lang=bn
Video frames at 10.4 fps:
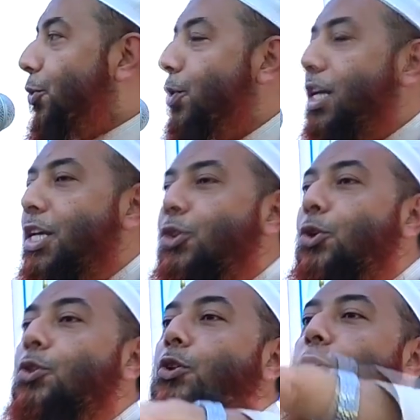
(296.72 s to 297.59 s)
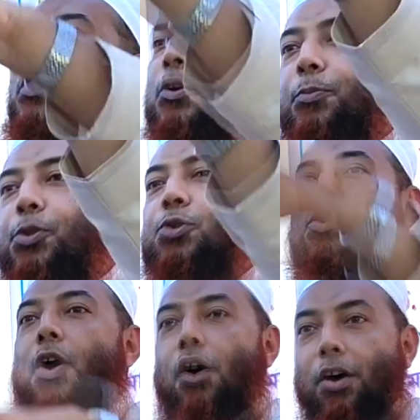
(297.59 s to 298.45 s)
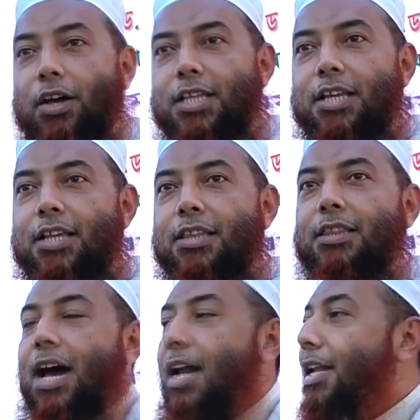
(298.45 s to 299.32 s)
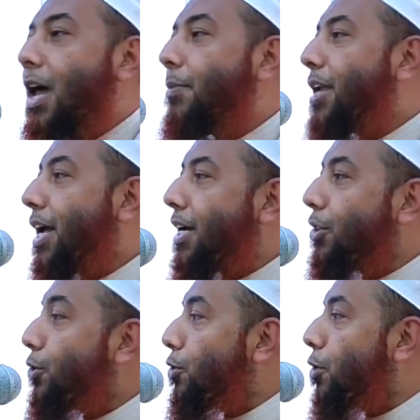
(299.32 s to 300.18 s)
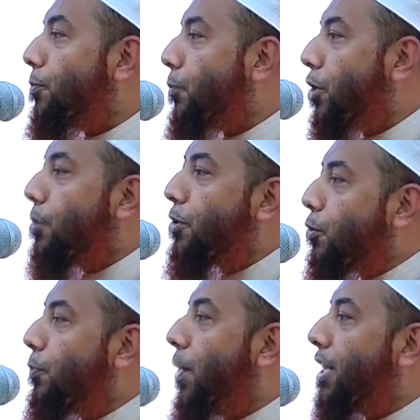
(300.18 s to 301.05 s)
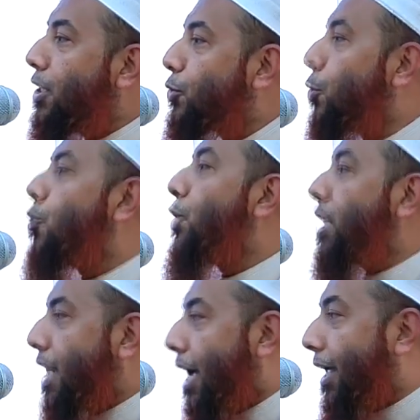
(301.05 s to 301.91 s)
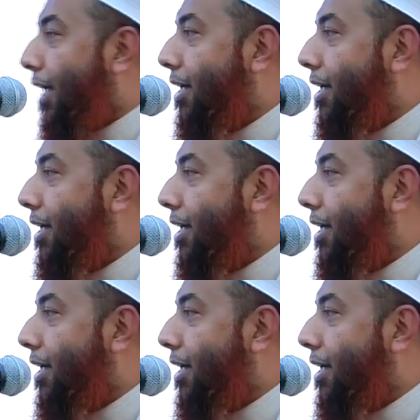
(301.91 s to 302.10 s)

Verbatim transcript: উনি তত বড় বুজুর্গ তার নামের আগে তত বড় বড় উপাধি যোগ হইতে থাকে